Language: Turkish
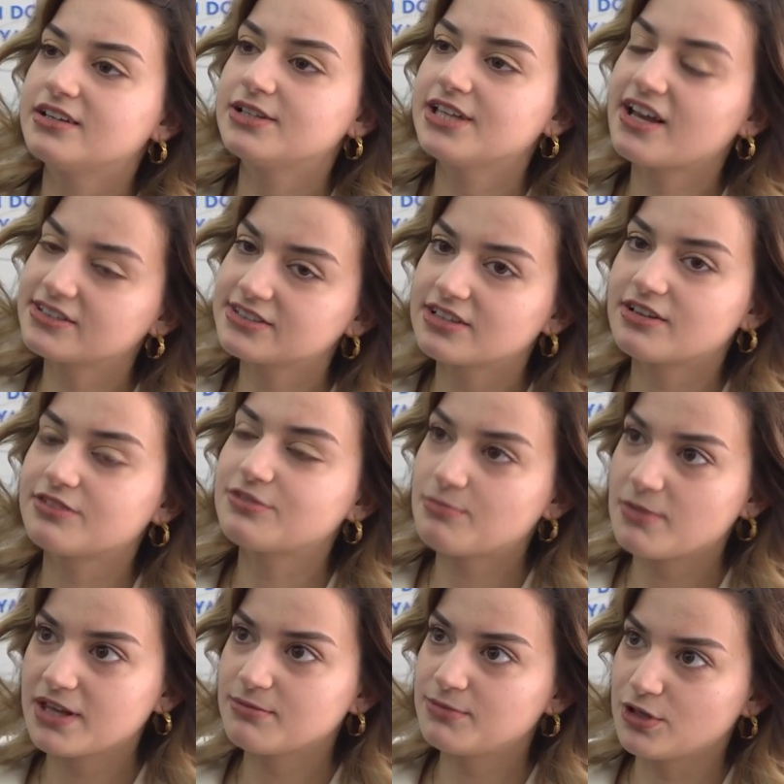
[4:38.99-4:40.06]
Yan tarafta
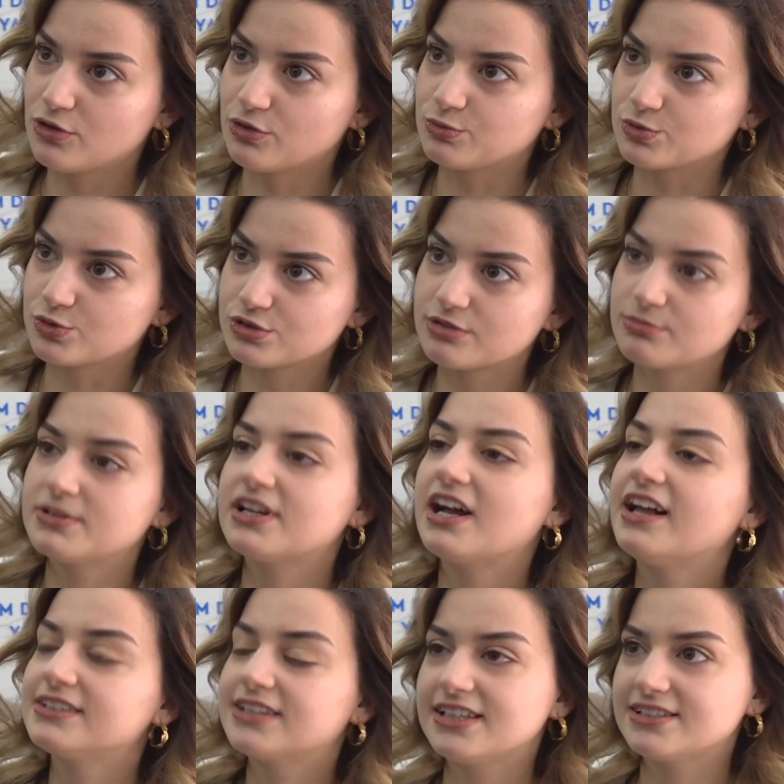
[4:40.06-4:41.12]
B bloğumuzda bir
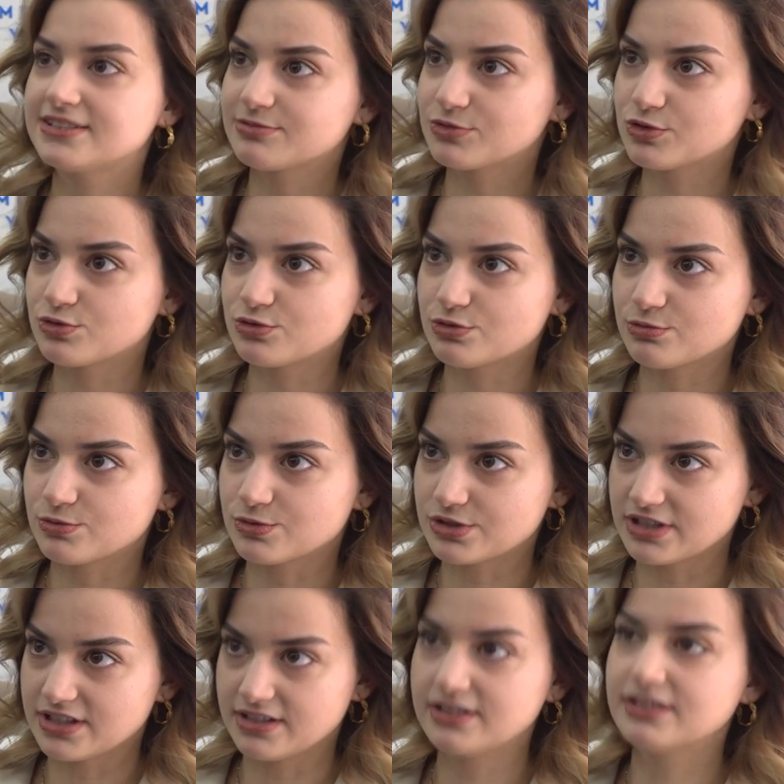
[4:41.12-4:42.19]
halk eğitim kursumuz
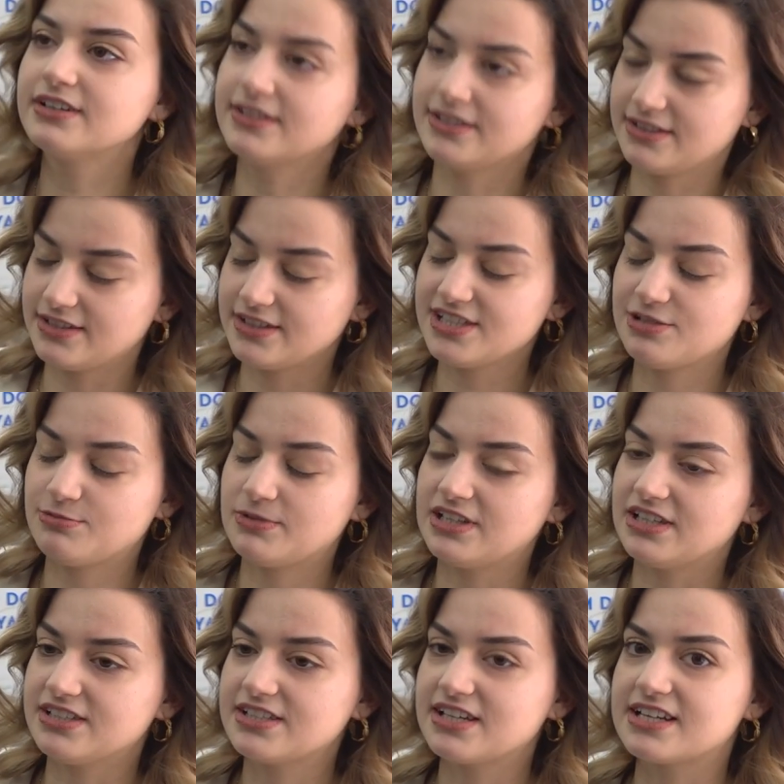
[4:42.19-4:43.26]
da e,
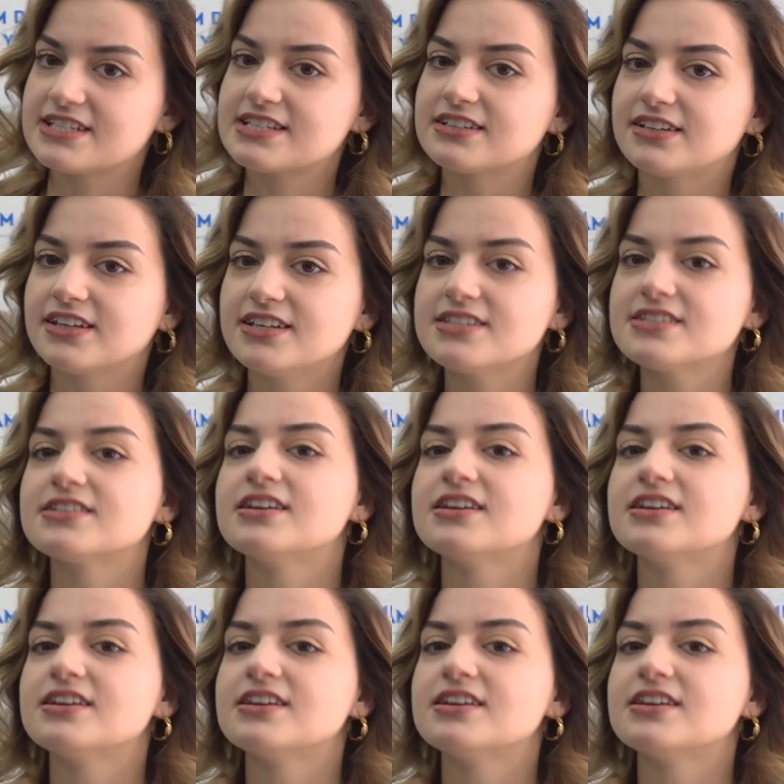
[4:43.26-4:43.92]
işbirliği içerisindeyiz.